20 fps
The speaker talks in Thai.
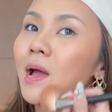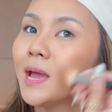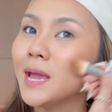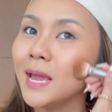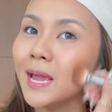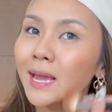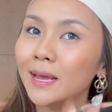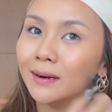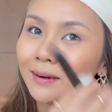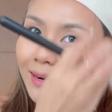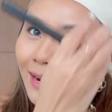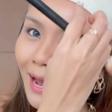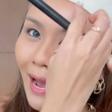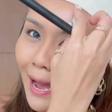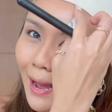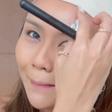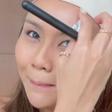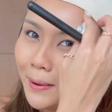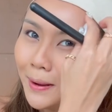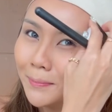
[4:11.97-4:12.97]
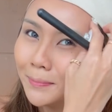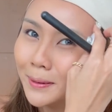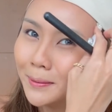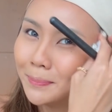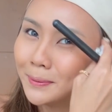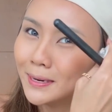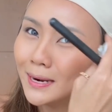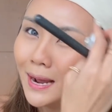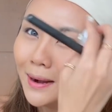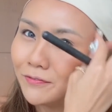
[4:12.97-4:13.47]
เห็นนะคะเป็น
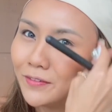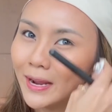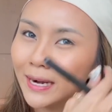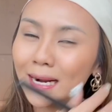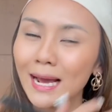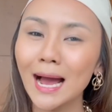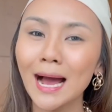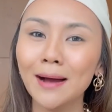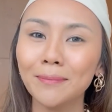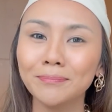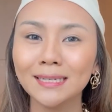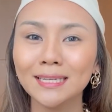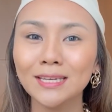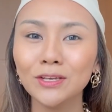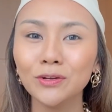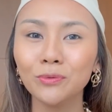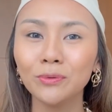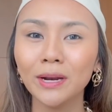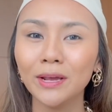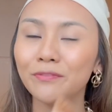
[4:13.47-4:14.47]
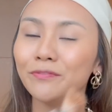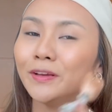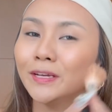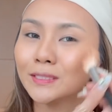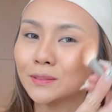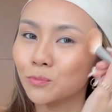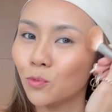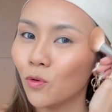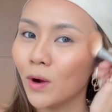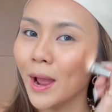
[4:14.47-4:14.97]
เพื่อนๆ แฟนคลับที่อยู่ใน
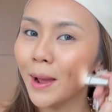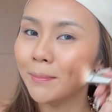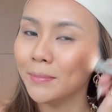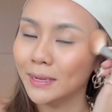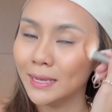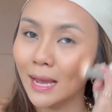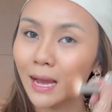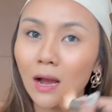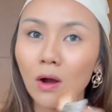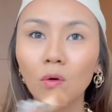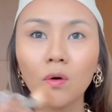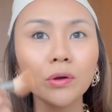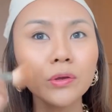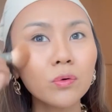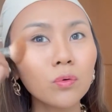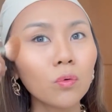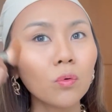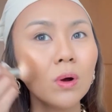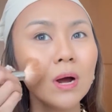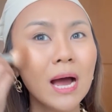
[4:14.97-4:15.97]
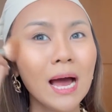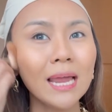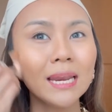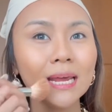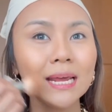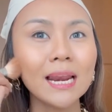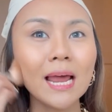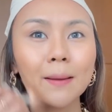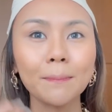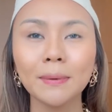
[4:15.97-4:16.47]
Facebook แอมอย่างเงี้ยเขาก็อยู่ห
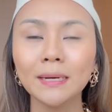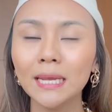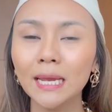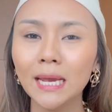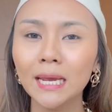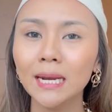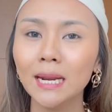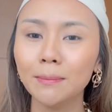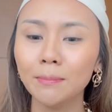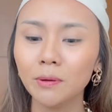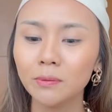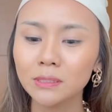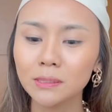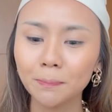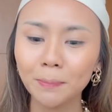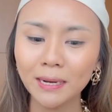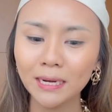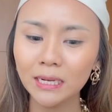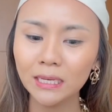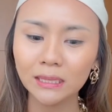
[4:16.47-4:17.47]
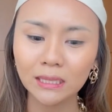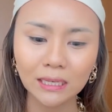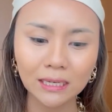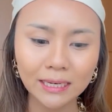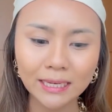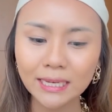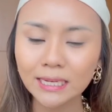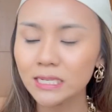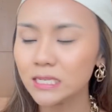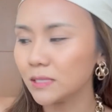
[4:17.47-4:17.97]
ลาย ๆ ประเทศนะไม่ว่าจะเป็นอิตา
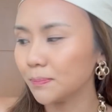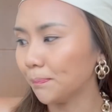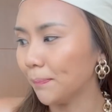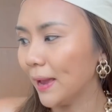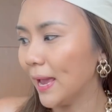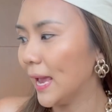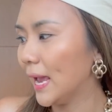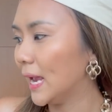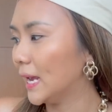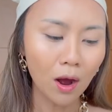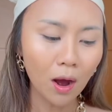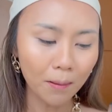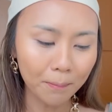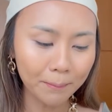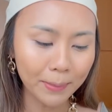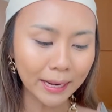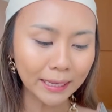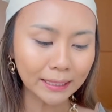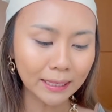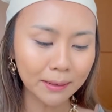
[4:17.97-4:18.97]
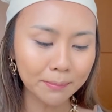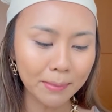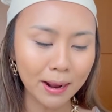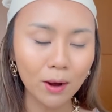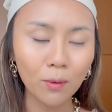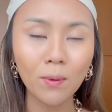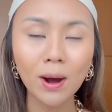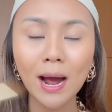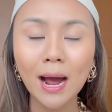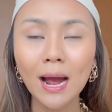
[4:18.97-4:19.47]
ลีสเปนคอมเมนต์กันมา
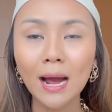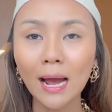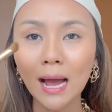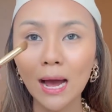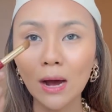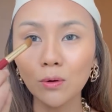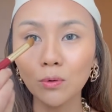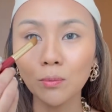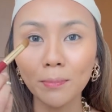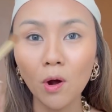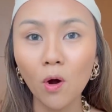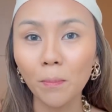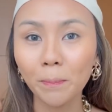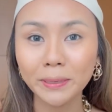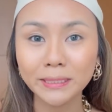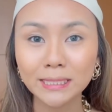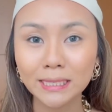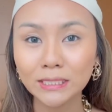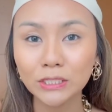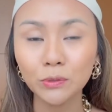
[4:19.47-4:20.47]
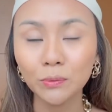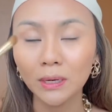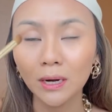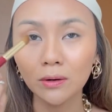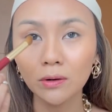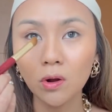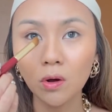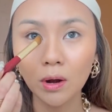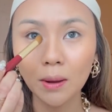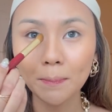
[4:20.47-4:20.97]
ว่าเขาออกไปใช้ชีวิตข้า
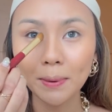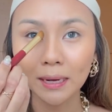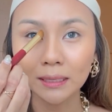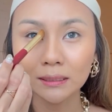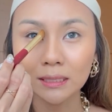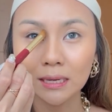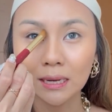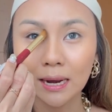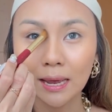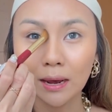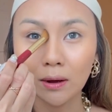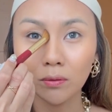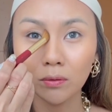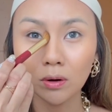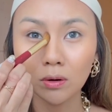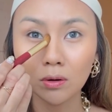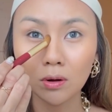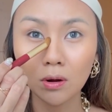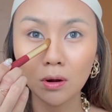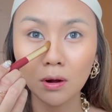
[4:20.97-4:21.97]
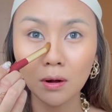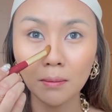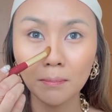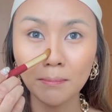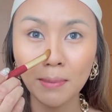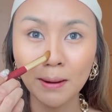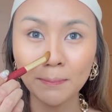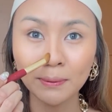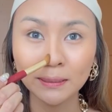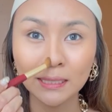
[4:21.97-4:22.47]
งนอกได้ปกติแล้ว แล้วก็
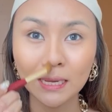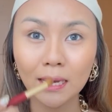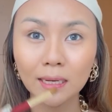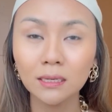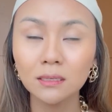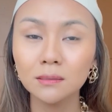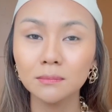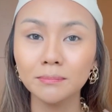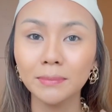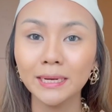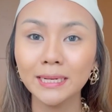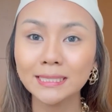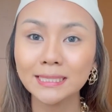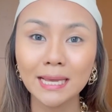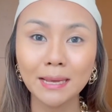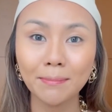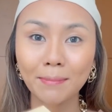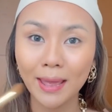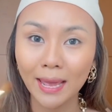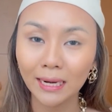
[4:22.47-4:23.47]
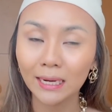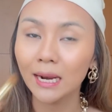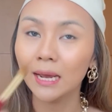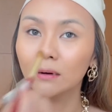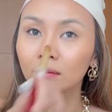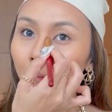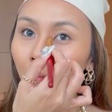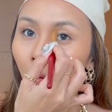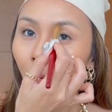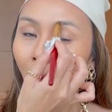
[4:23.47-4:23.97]
บางประเทศคือไม่ได้ใส่แมสแล้ว
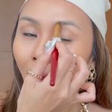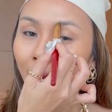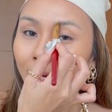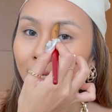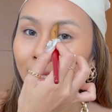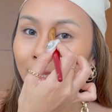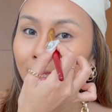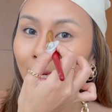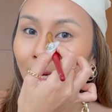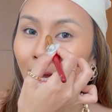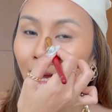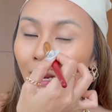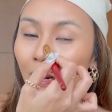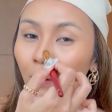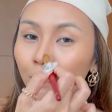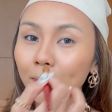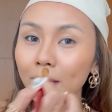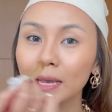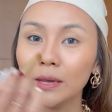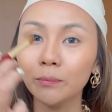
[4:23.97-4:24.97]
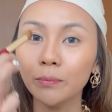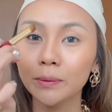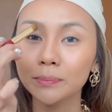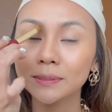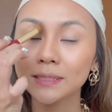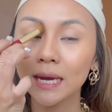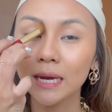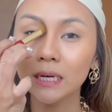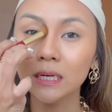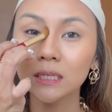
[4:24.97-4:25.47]
เมื่อวานนี้นะคะเราไปเห็นเว็บ
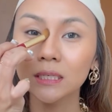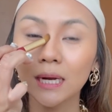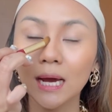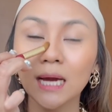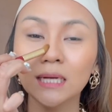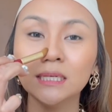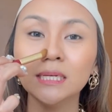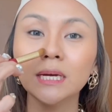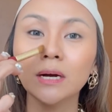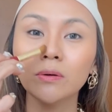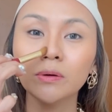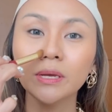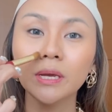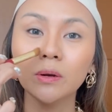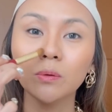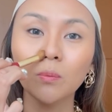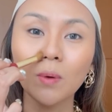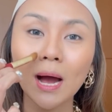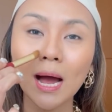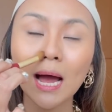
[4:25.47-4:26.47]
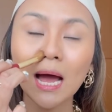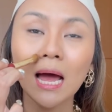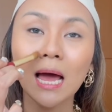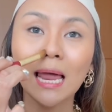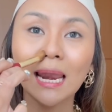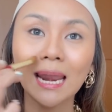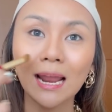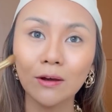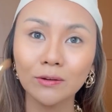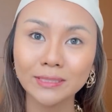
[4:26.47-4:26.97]
ไซต์หนึ่งนะคะ ที่เขาเขียนว่า
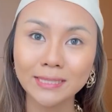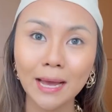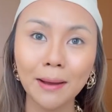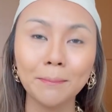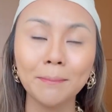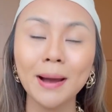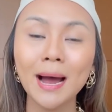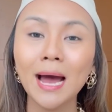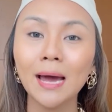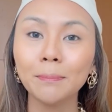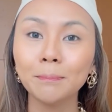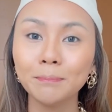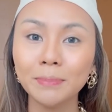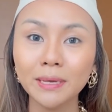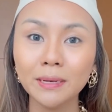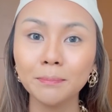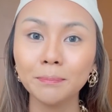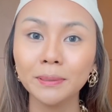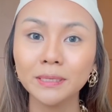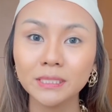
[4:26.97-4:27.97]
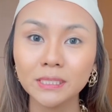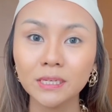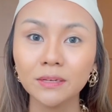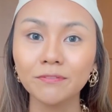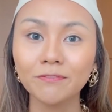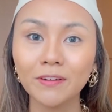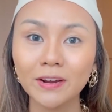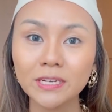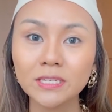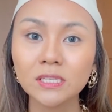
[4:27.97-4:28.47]
เราสามารถบินไปฉีด
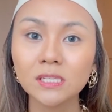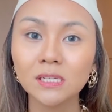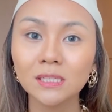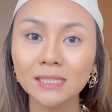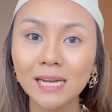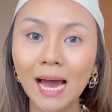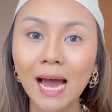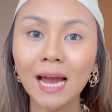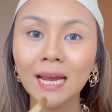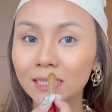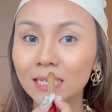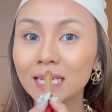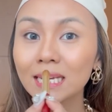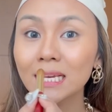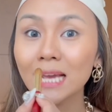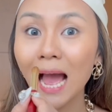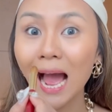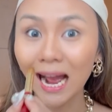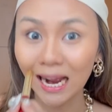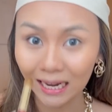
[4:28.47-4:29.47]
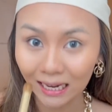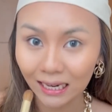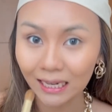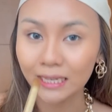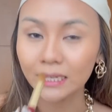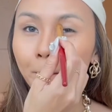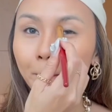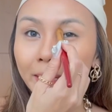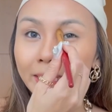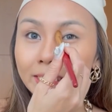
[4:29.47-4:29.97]
ไฟเซอร์ได้ที่อังกฤ
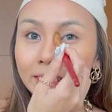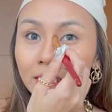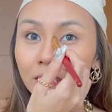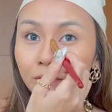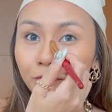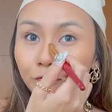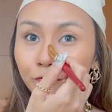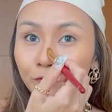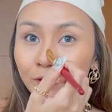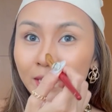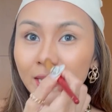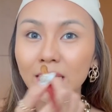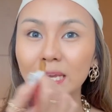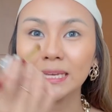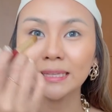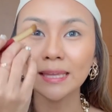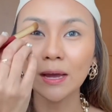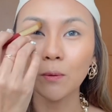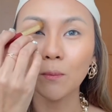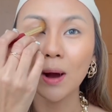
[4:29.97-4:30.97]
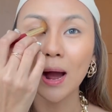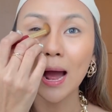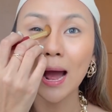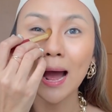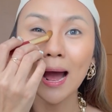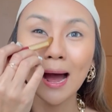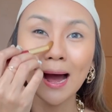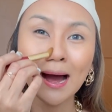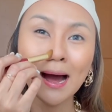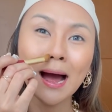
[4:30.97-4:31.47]
ษไปฉีดฟรีแต่ว่า
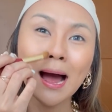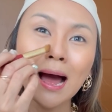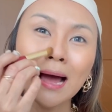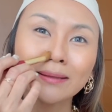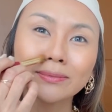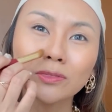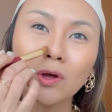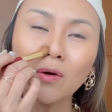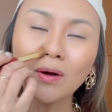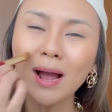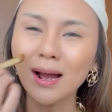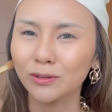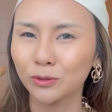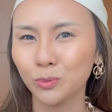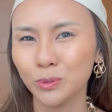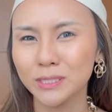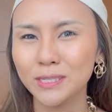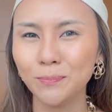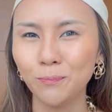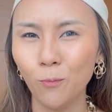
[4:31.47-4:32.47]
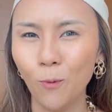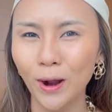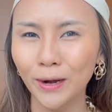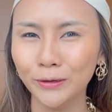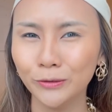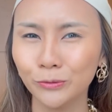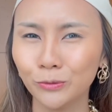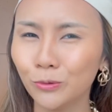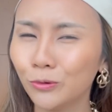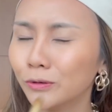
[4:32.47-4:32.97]
ต้องกักตัว 10 วัน
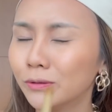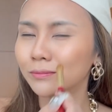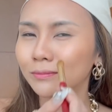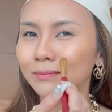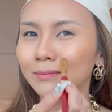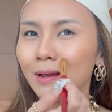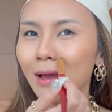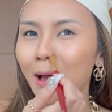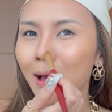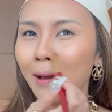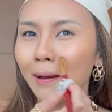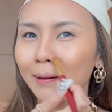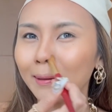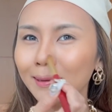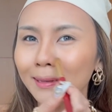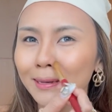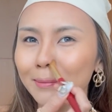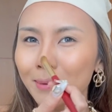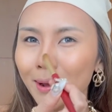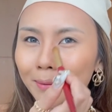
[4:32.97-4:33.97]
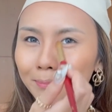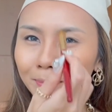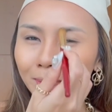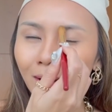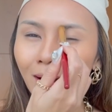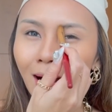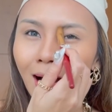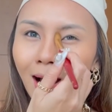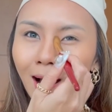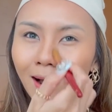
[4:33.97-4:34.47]
คน ก็เลยแบบเอ
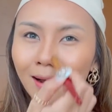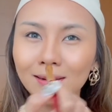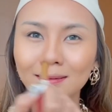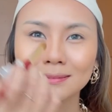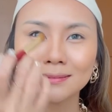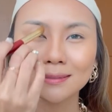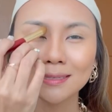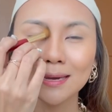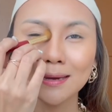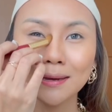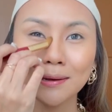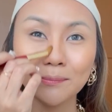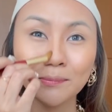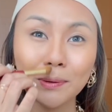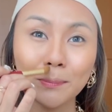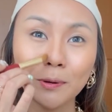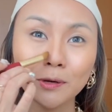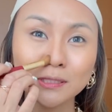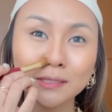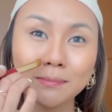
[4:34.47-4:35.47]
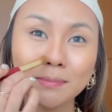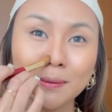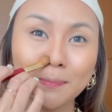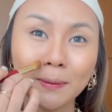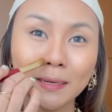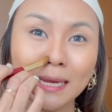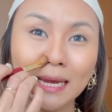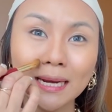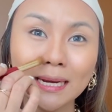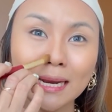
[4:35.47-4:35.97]
อมันพอจะมีป
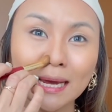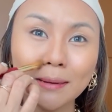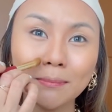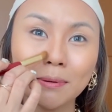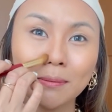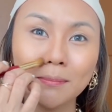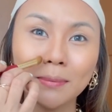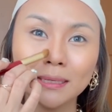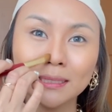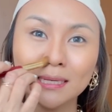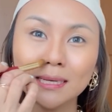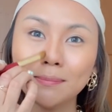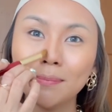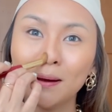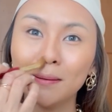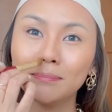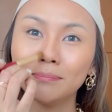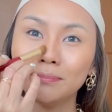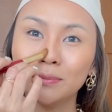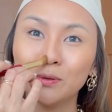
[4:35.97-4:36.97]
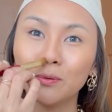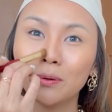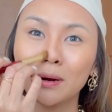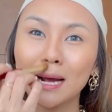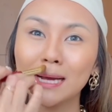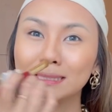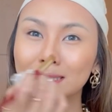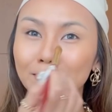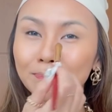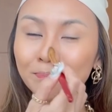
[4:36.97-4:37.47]
ระเทศไหนบ้างมาที่แบบมีโอ
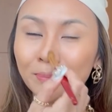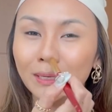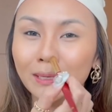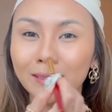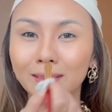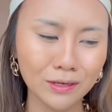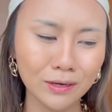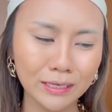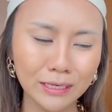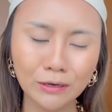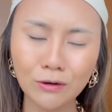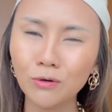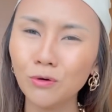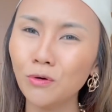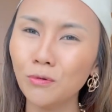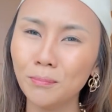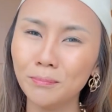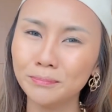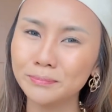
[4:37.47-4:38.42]
กาสจะเปิด ตอนนี้ก็คง